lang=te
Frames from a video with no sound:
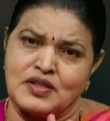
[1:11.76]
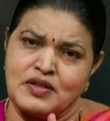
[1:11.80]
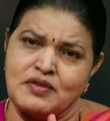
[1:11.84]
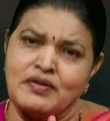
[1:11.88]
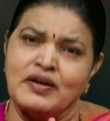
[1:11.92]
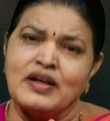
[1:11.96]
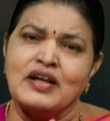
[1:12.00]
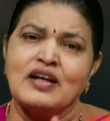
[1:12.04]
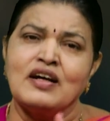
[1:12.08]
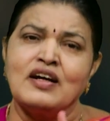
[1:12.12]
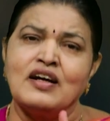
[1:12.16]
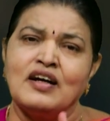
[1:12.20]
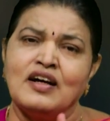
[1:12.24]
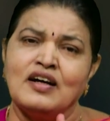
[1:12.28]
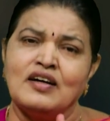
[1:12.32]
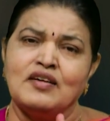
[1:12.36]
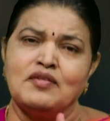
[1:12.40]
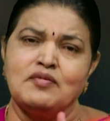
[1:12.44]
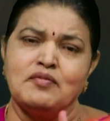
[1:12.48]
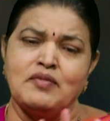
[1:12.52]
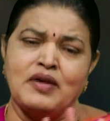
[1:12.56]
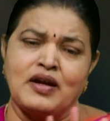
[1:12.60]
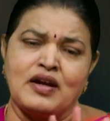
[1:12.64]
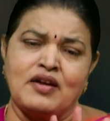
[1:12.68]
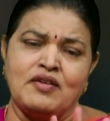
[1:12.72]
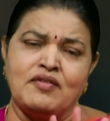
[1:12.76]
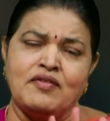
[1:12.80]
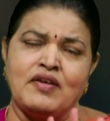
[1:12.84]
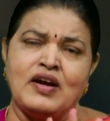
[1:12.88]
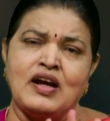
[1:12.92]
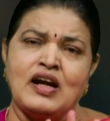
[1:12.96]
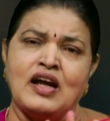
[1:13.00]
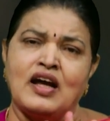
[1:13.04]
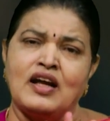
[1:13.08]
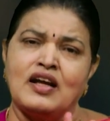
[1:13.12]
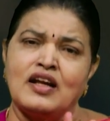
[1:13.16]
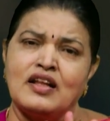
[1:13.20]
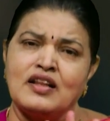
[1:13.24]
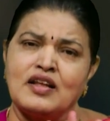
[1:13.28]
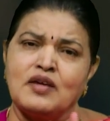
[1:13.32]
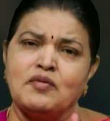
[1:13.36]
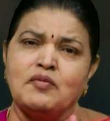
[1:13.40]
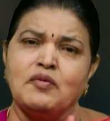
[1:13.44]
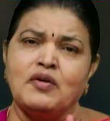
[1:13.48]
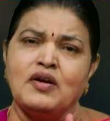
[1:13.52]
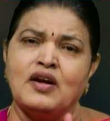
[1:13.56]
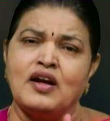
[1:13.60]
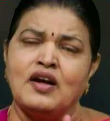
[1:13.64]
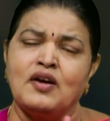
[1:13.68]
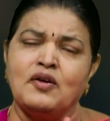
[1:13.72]
చివరిగా మరి వీళ్ళ
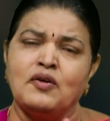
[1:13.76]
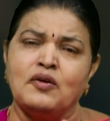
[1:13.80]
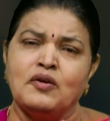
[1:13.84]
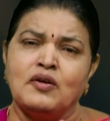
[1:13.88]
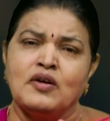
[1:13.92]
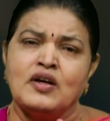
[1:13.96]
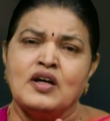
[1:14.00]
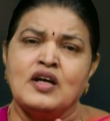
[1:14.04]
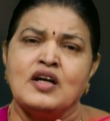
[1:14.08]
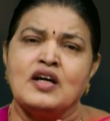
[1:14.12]
అన్నదమ్ములలో